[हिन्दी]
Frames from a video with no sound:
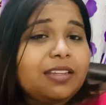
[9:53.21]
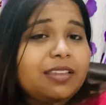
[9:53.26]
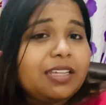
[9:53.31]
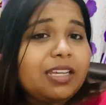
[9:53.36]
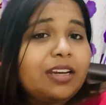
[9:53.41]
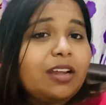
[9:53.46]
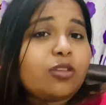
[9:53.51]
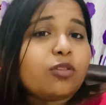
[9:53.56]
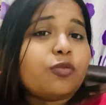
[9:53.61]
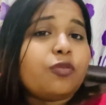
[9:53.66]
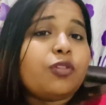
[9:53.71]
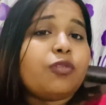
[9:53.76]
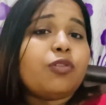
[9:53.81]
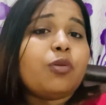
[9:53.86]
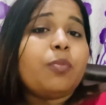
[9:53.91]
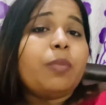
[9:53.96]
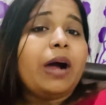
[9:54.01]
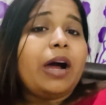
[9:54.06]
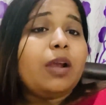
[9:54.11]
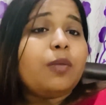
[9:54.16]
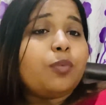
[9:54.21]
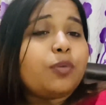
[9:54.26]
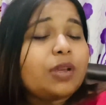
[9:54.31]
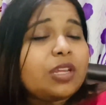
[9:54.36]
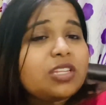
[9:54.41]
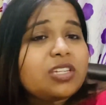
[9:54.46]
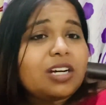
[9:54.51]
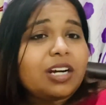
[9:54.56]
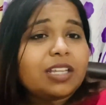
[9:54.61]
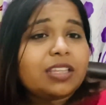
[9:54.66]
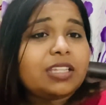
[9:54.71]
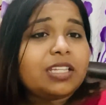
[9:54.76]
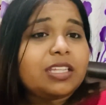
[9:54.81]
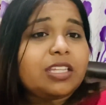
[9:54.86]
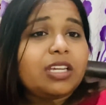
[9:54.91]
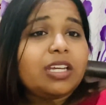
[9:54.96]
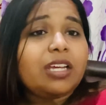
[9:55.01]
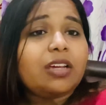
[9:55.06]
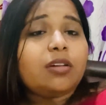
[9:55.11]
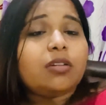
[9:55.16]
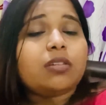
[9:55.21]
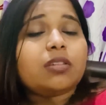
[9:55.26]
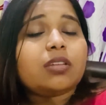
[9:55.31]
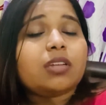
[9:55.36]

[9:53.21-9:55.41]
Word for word: करते हैं ना तो फिर वो बाल पूरे झड़ते थे